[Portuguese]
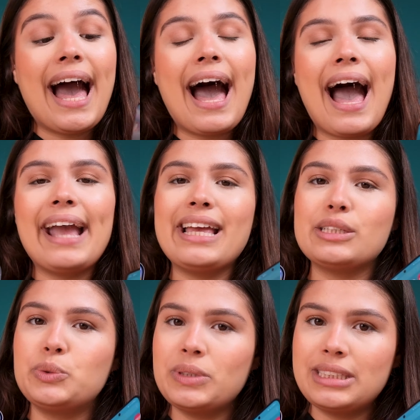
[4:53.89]
Ah, e
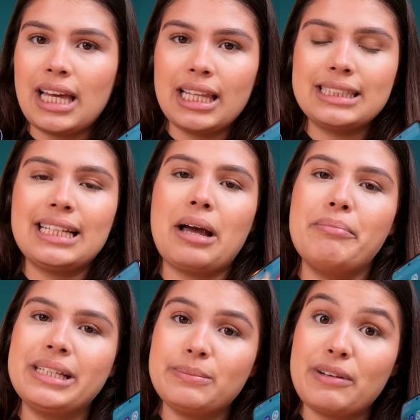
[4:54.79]
as duas telas têm a
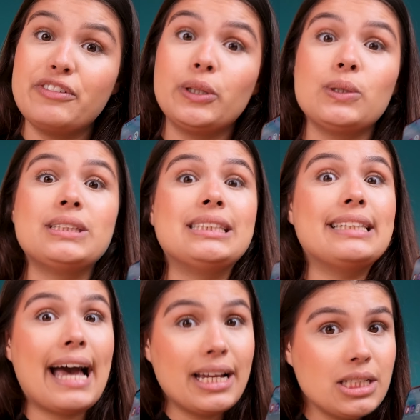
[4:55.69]
mesma
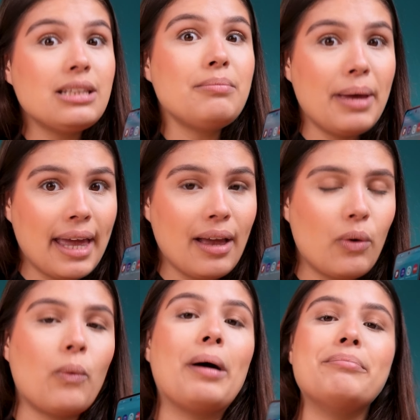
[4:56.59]
velocidade também, com a